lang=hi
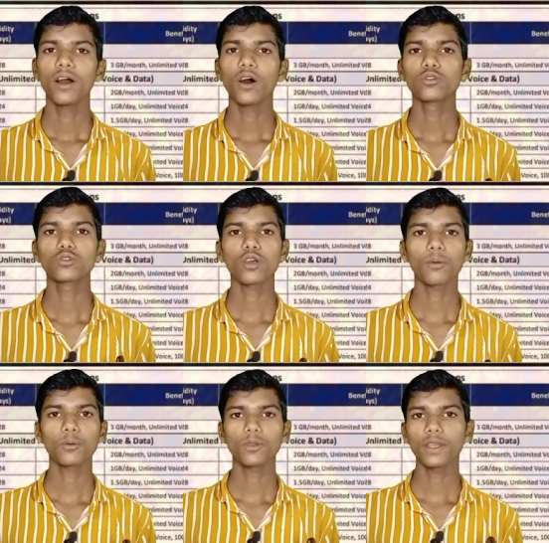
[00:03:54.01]
और दोस्तों
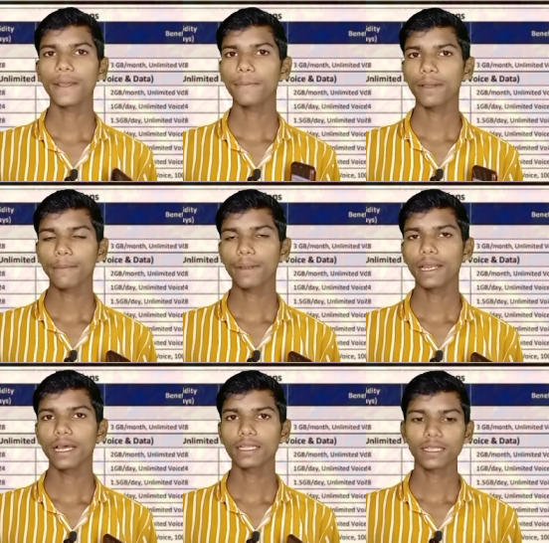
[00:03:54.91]
आपको बताओ एक पैक
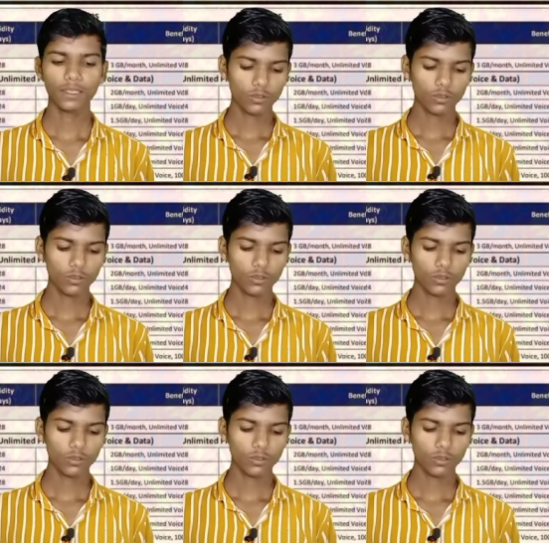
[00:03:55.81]
पहले आता था